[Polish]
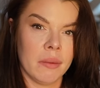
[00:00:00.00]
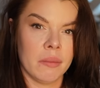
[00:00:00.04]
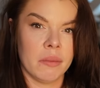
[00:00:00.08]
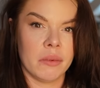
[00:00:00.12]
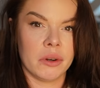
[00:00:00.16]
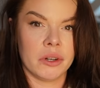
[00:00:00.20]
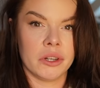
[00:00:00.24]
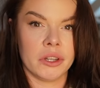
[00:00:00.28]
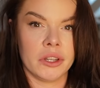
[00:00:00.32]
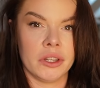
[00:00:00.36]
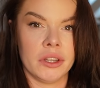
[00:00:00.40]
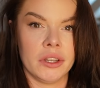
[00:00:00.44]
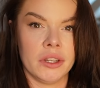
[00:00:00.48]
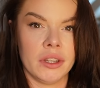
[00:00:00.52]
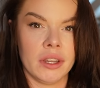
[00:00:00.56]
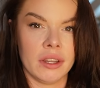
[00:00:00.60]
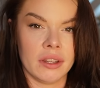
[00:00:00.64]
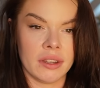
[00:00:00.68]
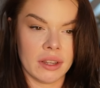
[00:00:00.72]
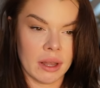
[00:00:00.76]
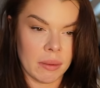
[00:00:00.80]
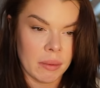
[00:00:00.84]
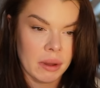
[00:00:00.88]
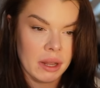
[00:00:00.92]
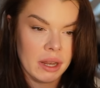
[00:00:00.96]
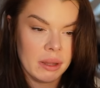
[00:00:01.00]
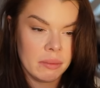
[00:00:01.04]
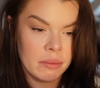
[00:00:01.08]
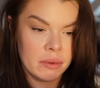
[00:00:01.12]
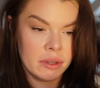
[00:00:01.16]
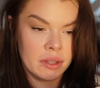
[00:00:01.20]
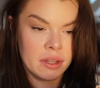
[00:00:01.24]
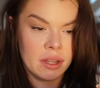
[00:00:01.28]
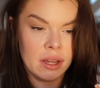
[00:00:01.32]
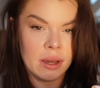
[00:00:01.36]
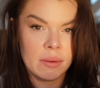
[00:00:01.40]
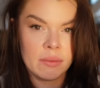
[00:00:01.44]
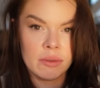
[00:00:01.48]
Może się nie znam, ale
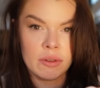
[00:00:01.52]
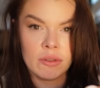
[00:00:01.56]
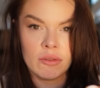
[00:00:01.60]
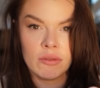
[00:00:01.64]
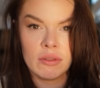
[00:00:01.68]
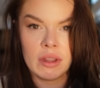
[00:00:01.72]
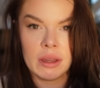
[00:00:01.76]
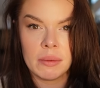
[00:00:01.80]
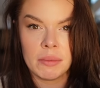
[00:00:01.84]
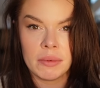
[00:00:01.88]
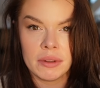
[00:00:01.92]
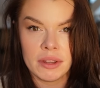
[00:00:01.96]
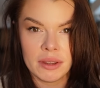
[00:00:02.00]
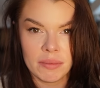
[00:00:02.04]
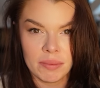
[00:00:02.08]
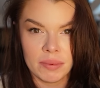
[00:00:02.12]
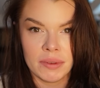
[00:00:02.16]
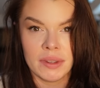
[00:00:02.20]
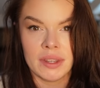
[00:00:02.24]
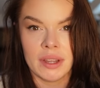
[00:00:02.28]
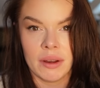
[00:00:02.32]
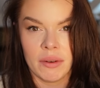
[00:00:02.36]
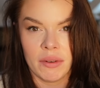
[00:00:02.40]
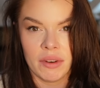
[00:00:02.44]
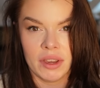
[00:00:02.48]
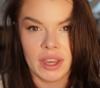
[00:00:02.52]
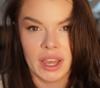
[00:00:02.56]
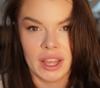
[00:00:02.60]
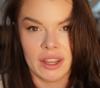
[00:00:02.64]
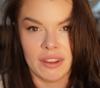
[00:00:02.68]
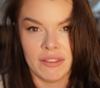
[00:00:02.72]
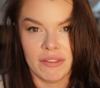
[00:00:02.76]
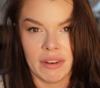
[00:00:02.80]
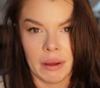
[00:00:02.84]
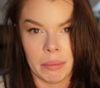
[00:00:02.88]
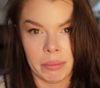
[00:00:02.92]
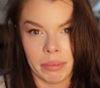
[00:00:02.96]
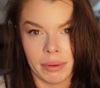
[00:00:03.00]
myślałam, że tutaj będzie pisało jedwab.